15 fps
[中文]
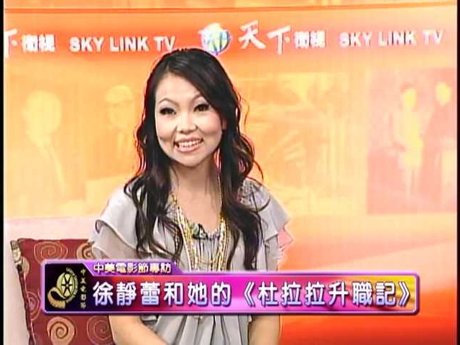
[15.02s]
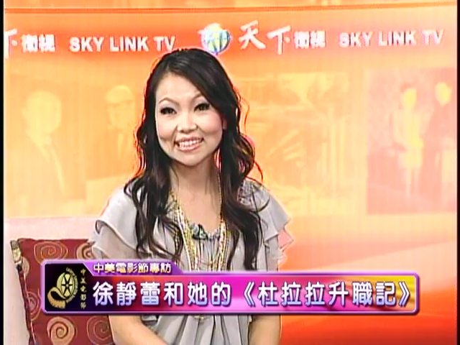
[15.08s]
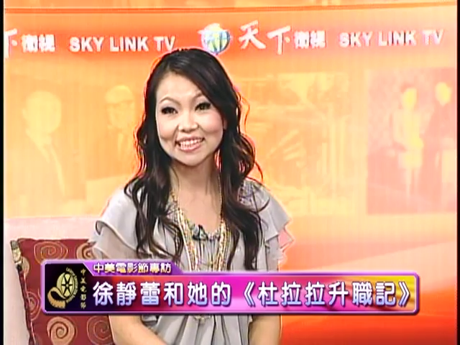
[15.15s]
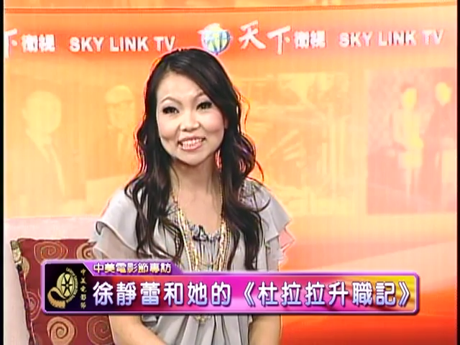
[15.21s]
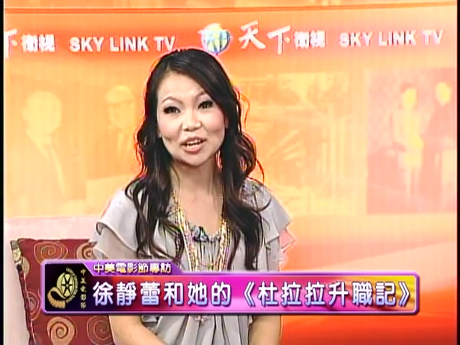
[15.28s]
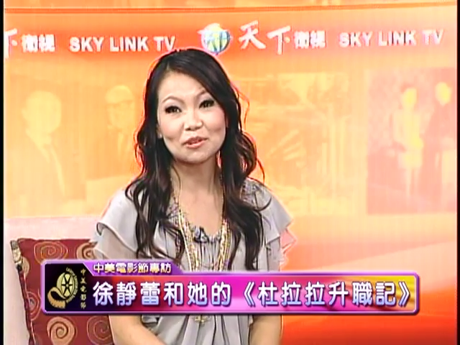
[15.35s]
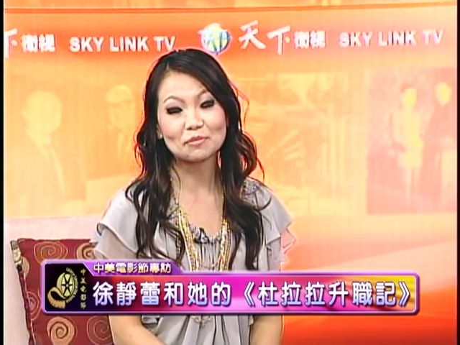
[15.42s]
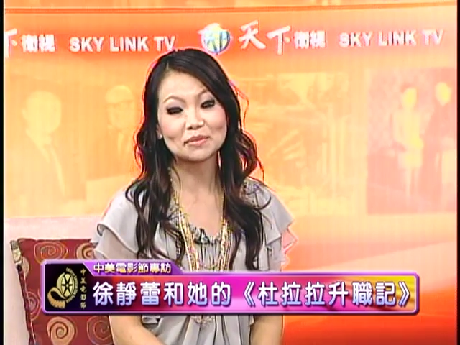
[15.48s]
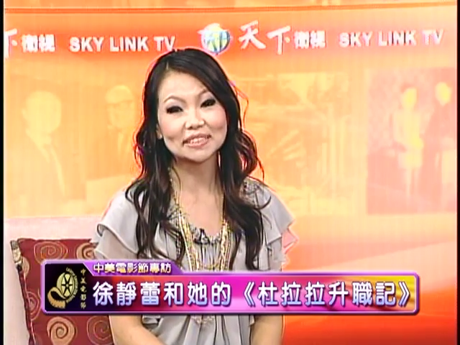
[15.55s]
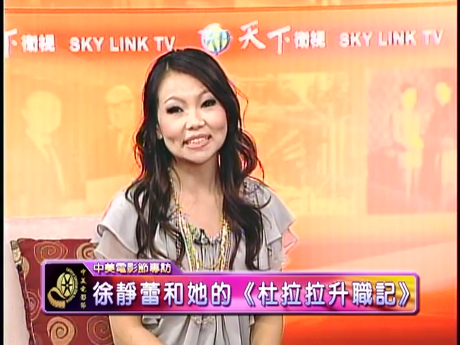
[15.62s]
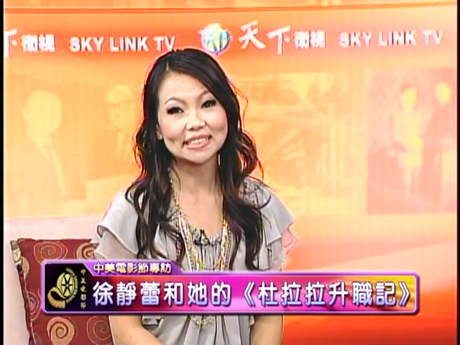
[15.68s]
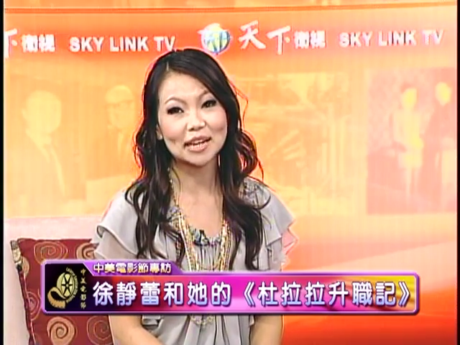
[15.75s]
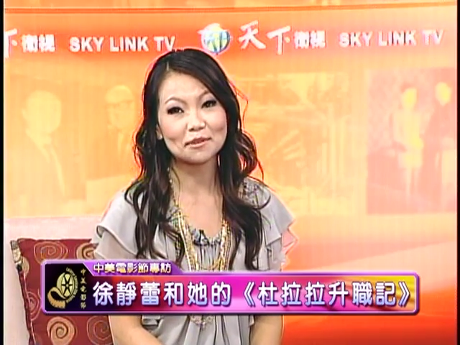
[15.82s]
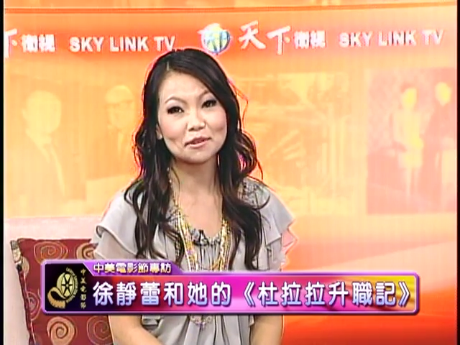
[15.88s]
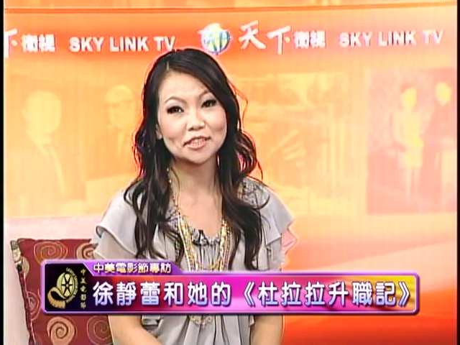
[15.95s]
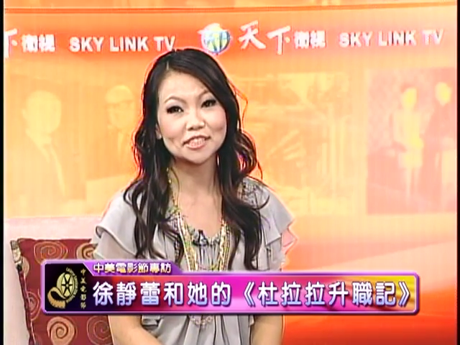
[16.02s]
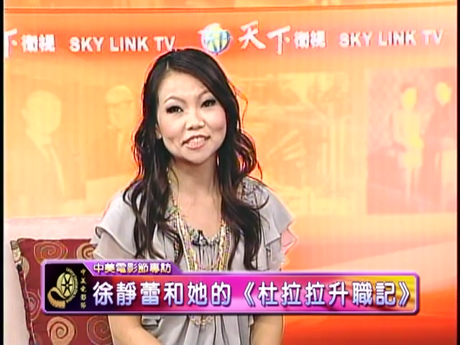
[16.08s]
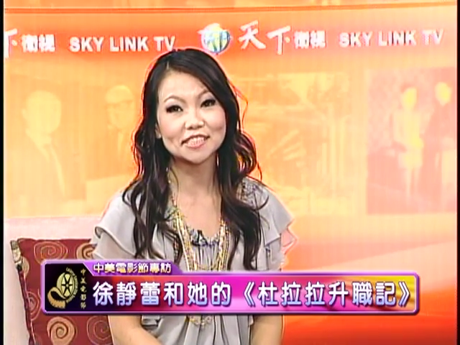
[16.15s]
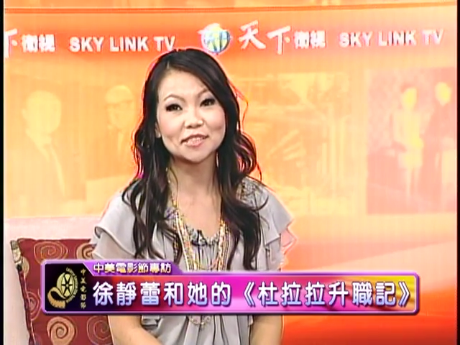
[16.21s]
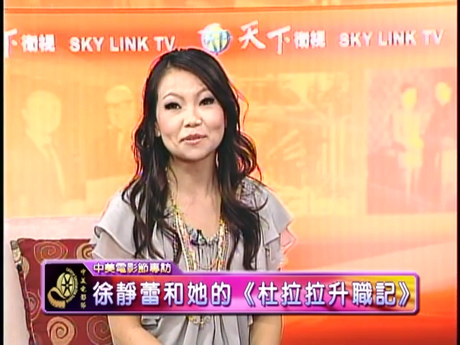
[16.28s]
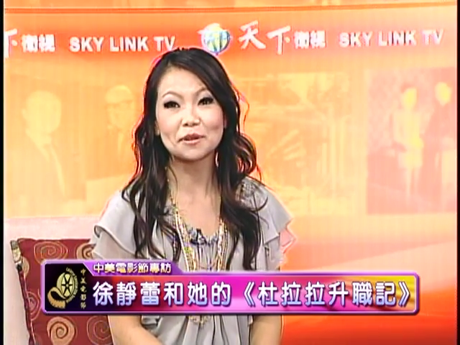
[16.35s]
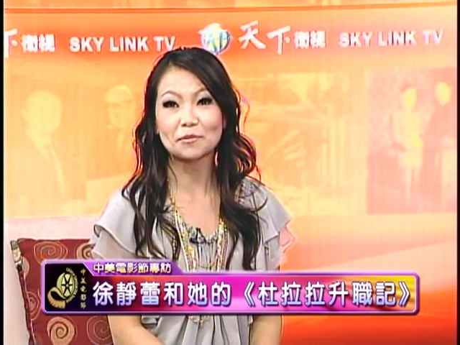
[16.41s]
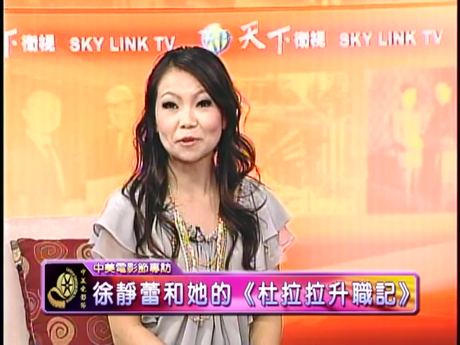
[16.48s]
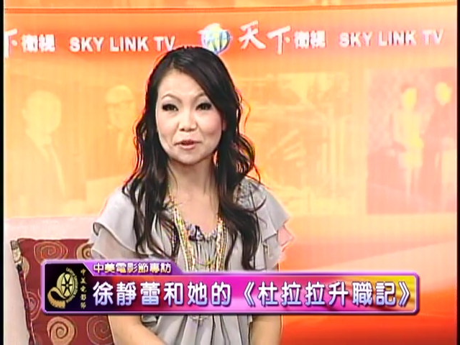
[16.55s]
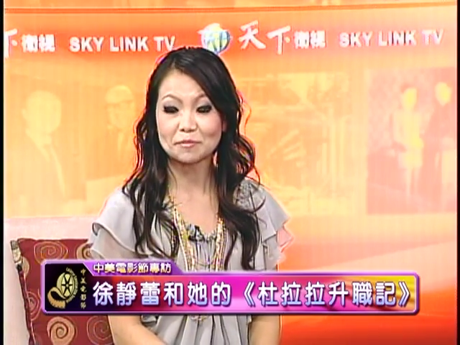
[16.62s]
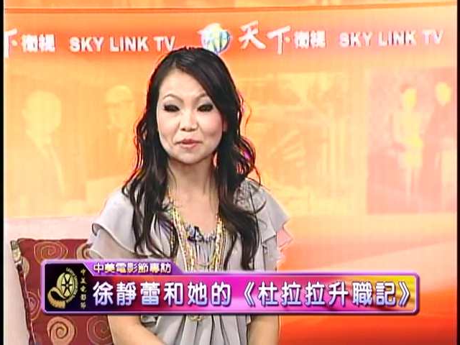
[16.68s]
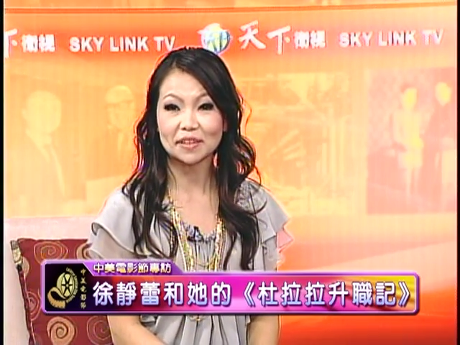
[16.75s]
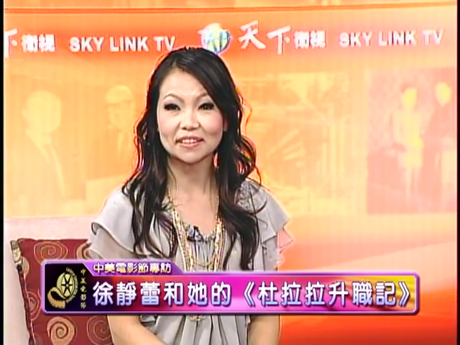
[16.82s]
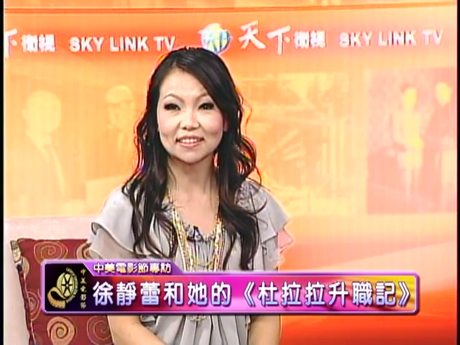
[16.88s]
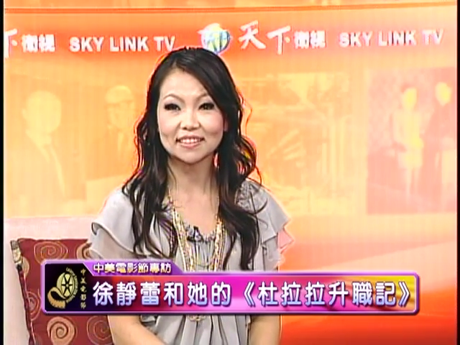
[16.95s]
来到我们天下卫视这位贵
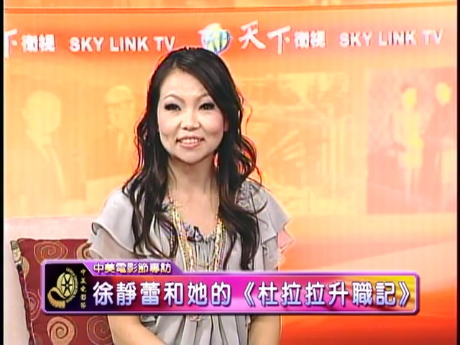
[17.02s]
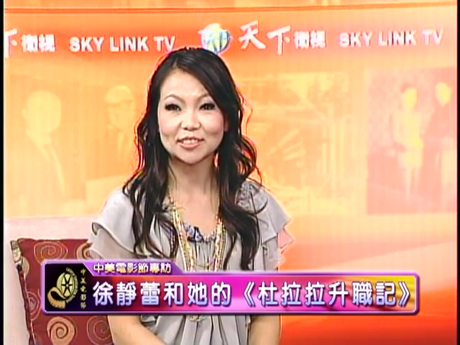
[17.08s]
宾呢，